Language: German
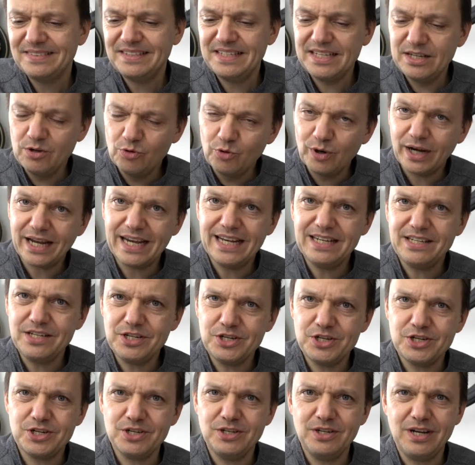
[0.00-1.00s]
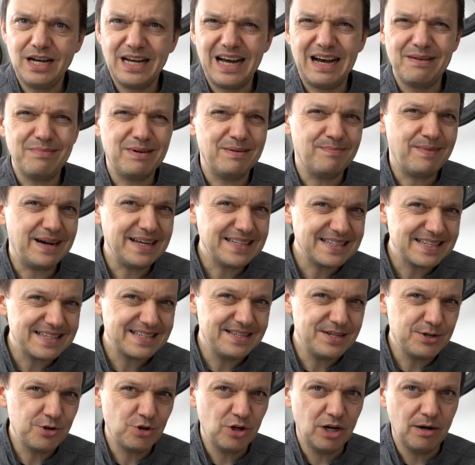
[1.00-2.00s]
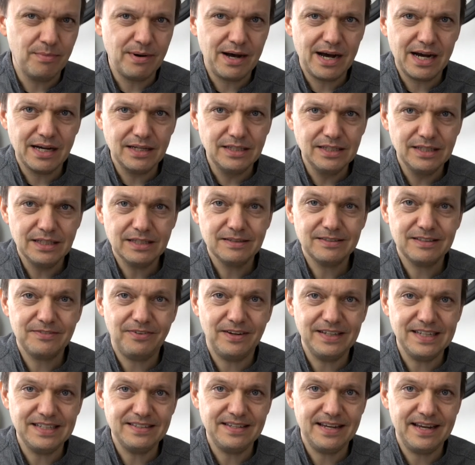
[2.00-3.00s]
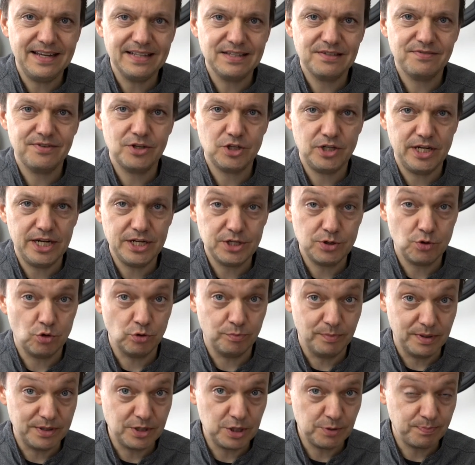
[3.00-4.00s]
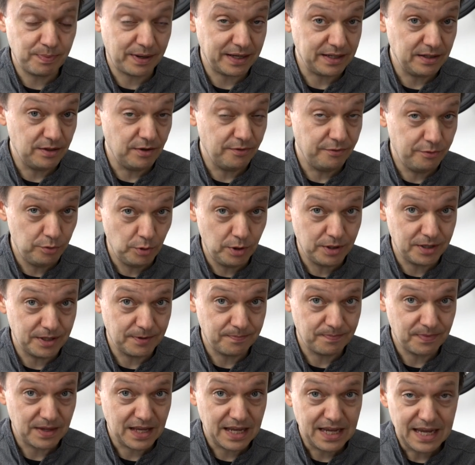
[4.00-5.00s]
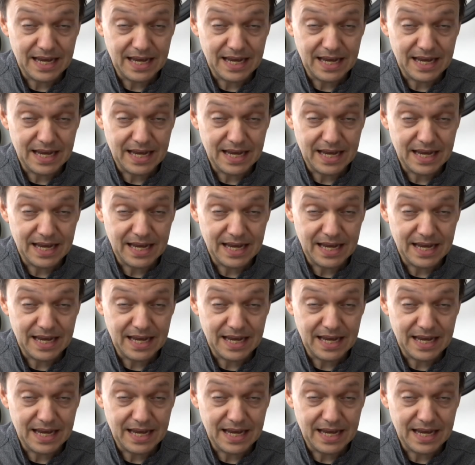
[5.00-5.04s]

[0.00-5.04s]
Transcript: theoretische, aber meistens nicht hörbare Qualitätsverschlechterung mit sich bringen würde.